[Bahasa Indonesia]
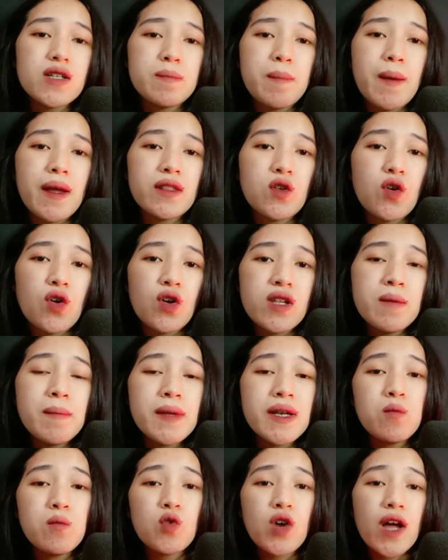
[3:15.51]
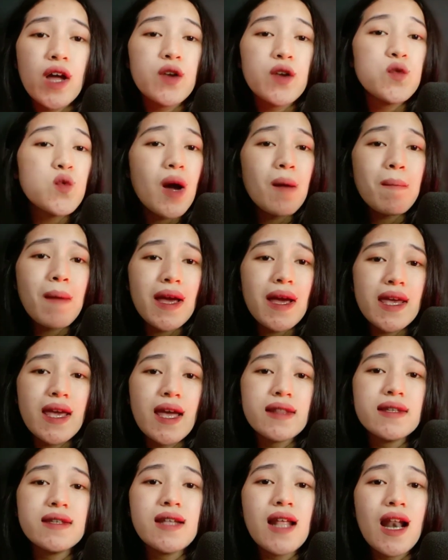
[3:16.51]
patroli menemukan dua
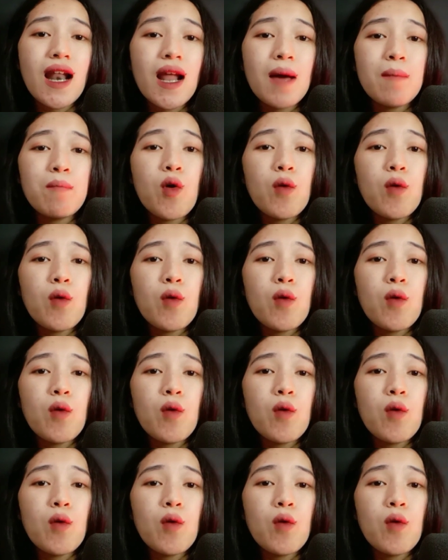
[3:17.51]
mayat di dalam